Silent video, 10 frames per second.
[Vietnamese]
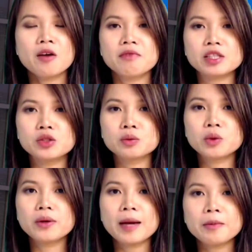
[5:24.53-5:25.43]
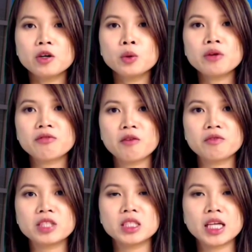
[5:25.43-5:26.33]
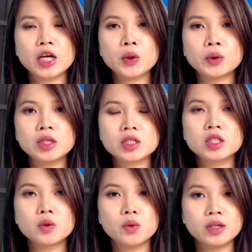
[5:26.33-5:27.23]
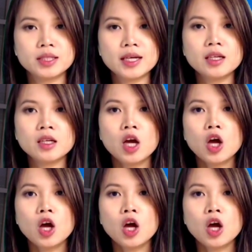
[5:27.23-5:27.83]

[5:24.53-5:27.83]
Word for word: và chúng tôi đáp ứng nguyện vọng về sự thay đổi thực sự của người dân.